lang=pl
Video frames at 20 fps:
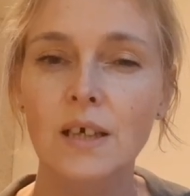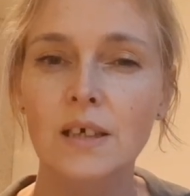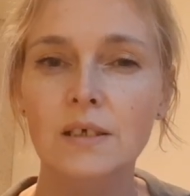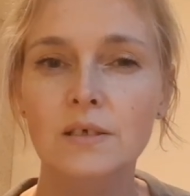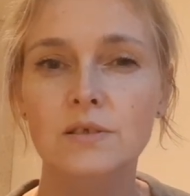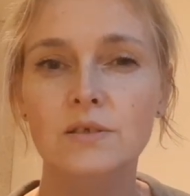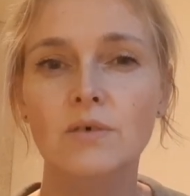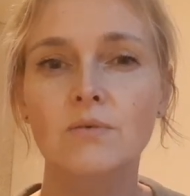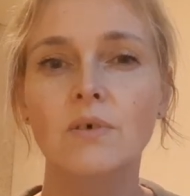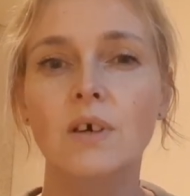I
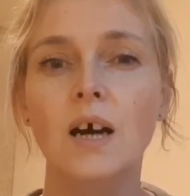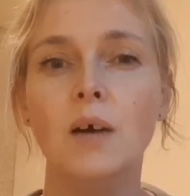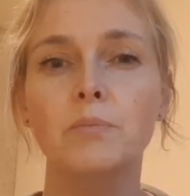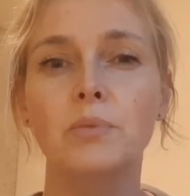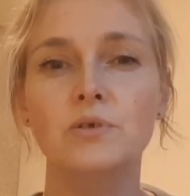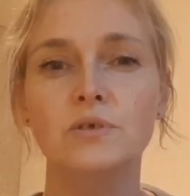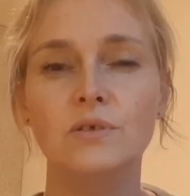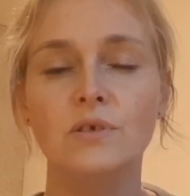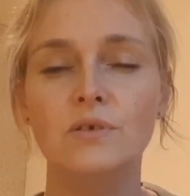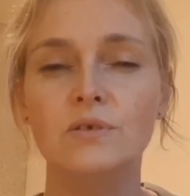z tą
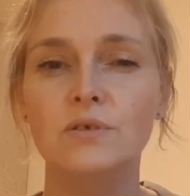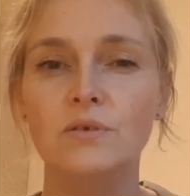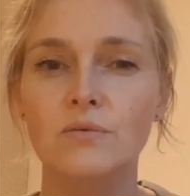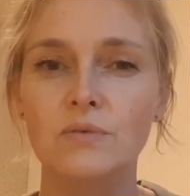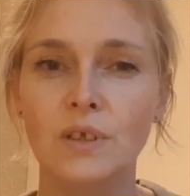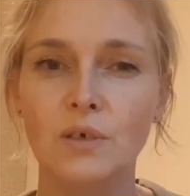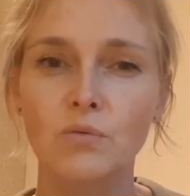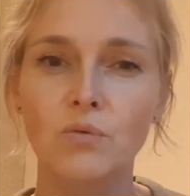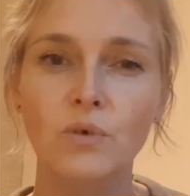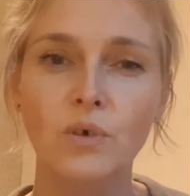apostolską
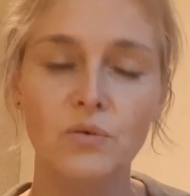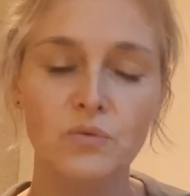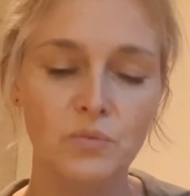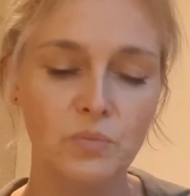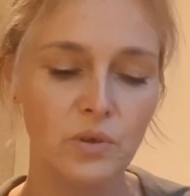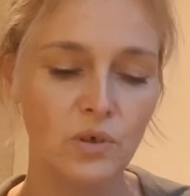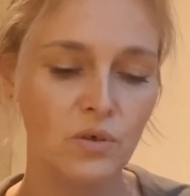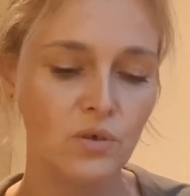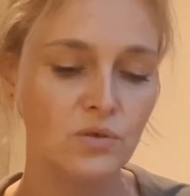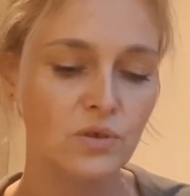nauką i
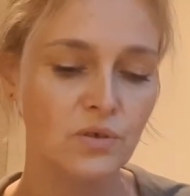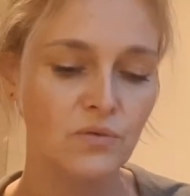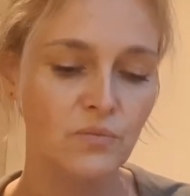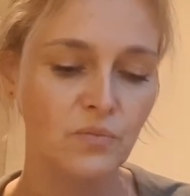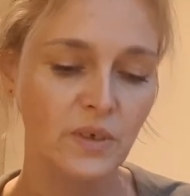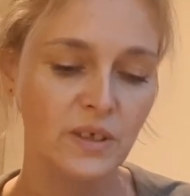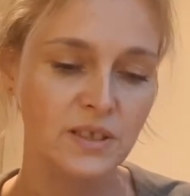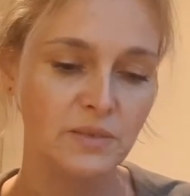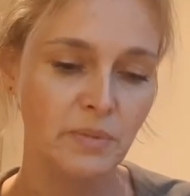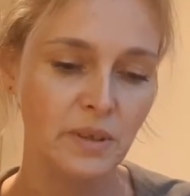proroczą
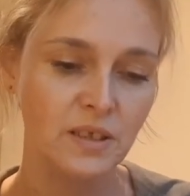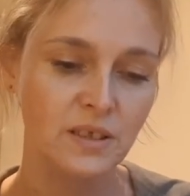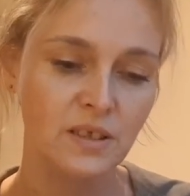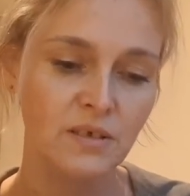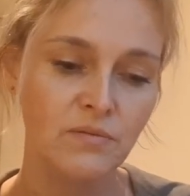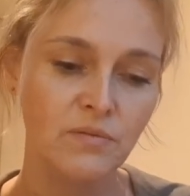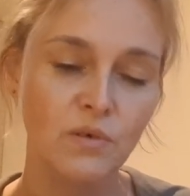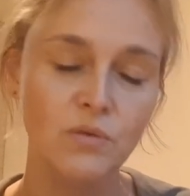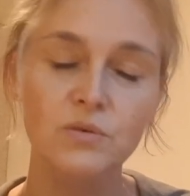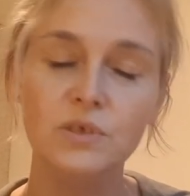
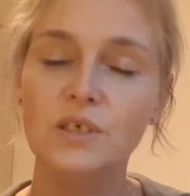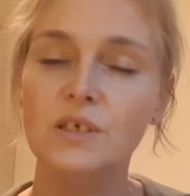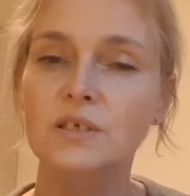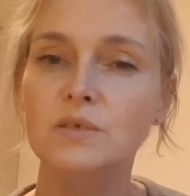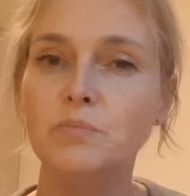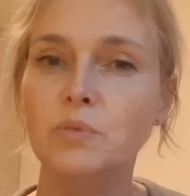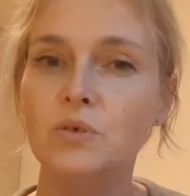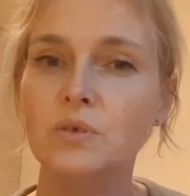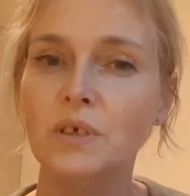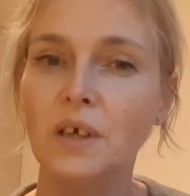perspektywą się
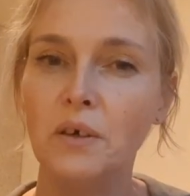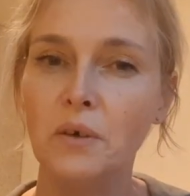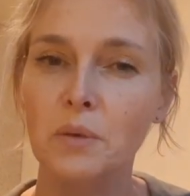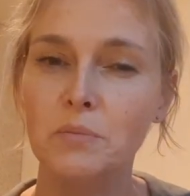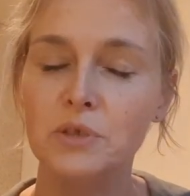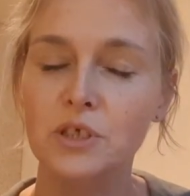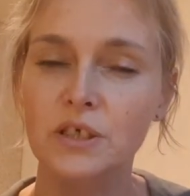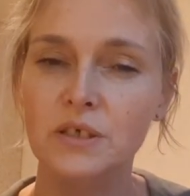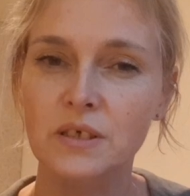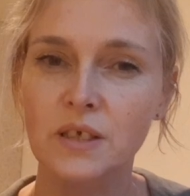
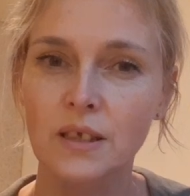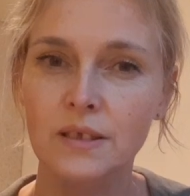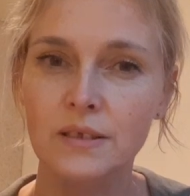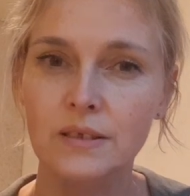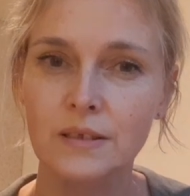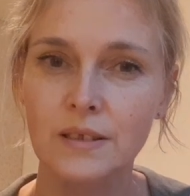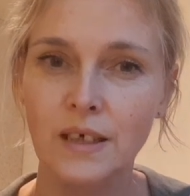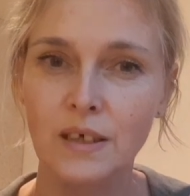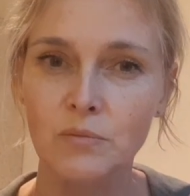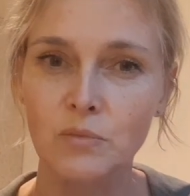spotkałam 6
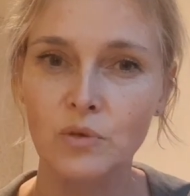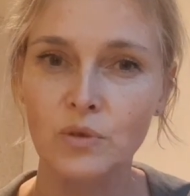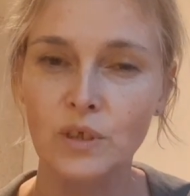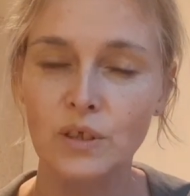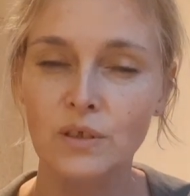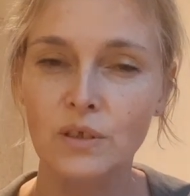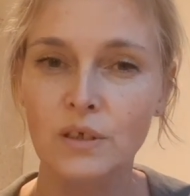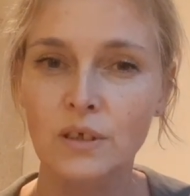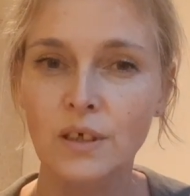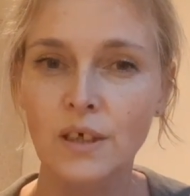lat temu,
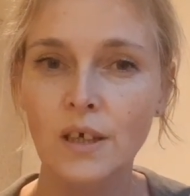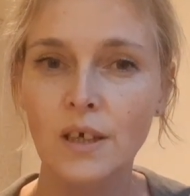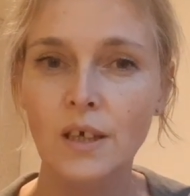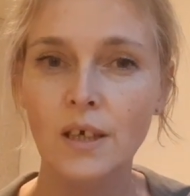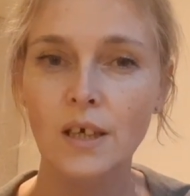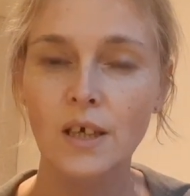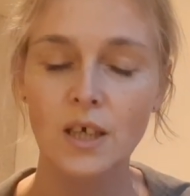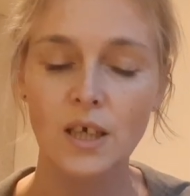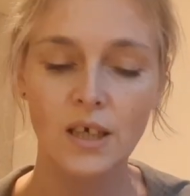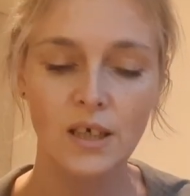kiedy
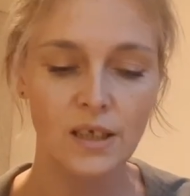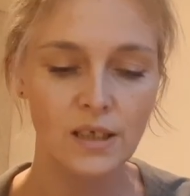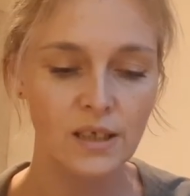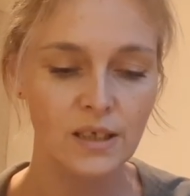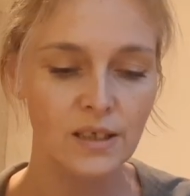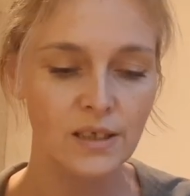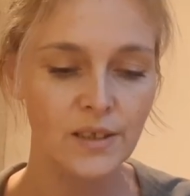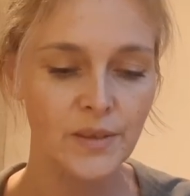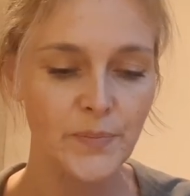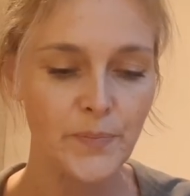
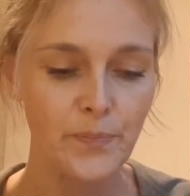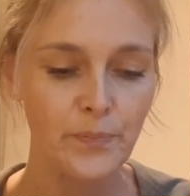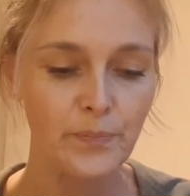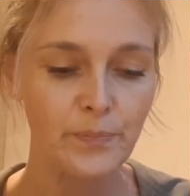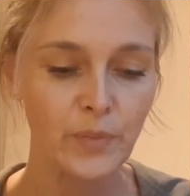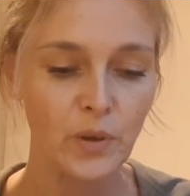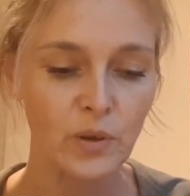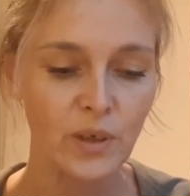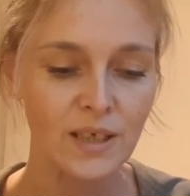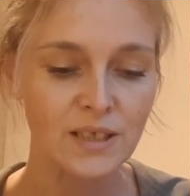e,
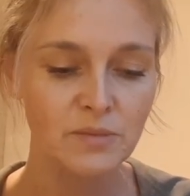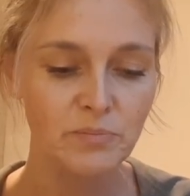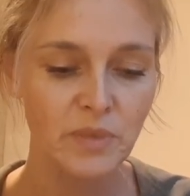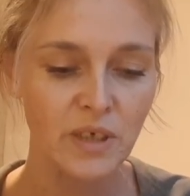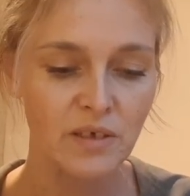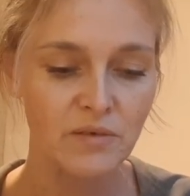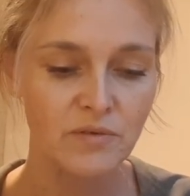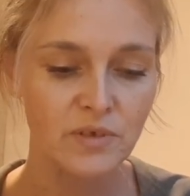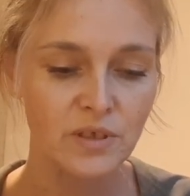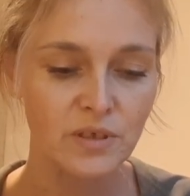po raz
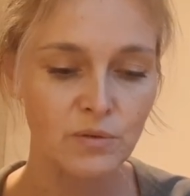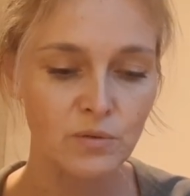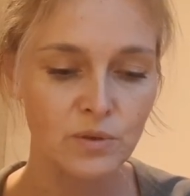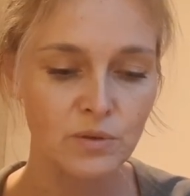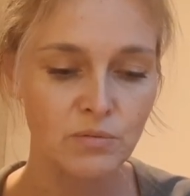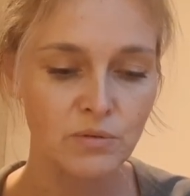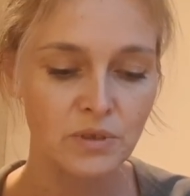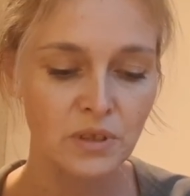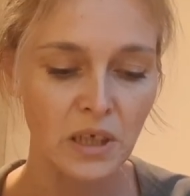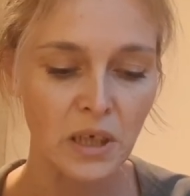pierwszy
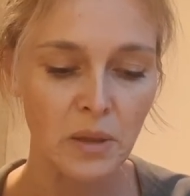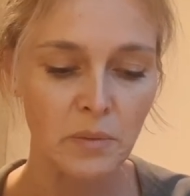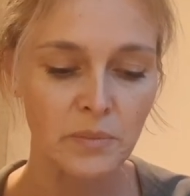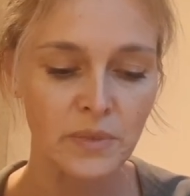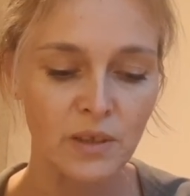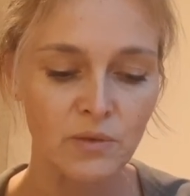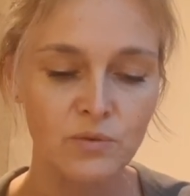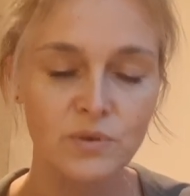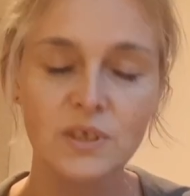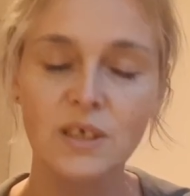usłyszałam
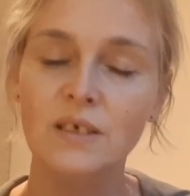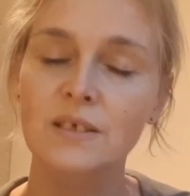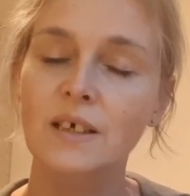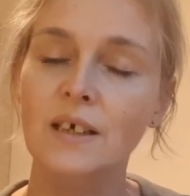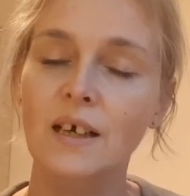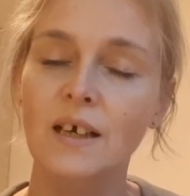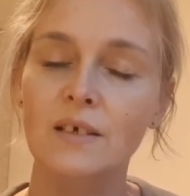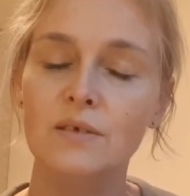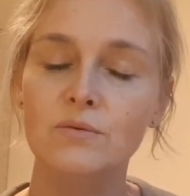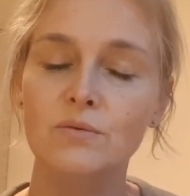
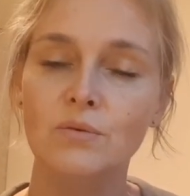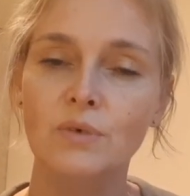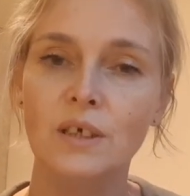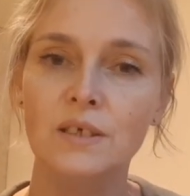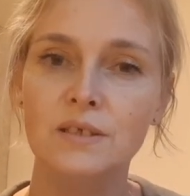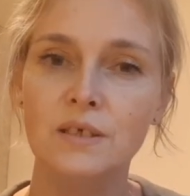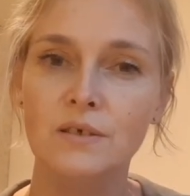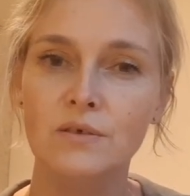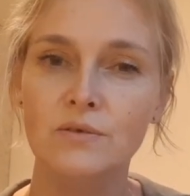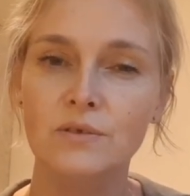nauczania Artura
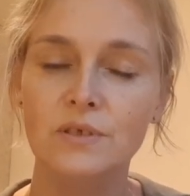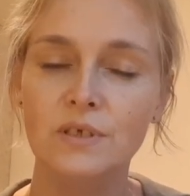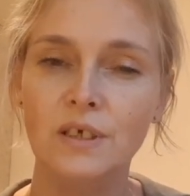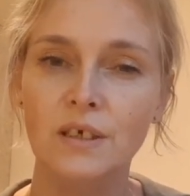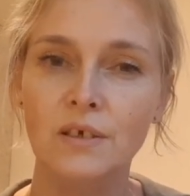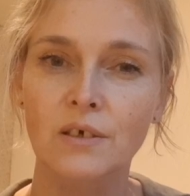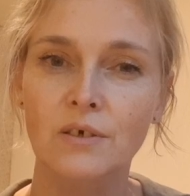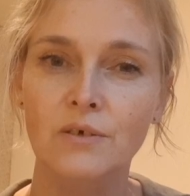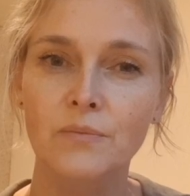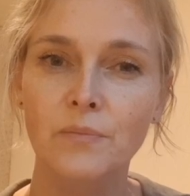
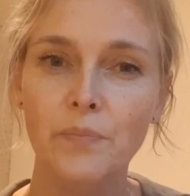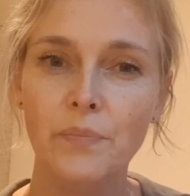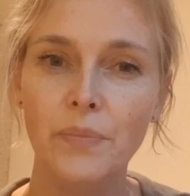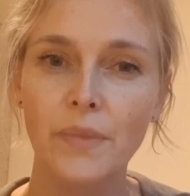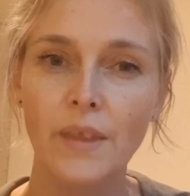Celońskiego.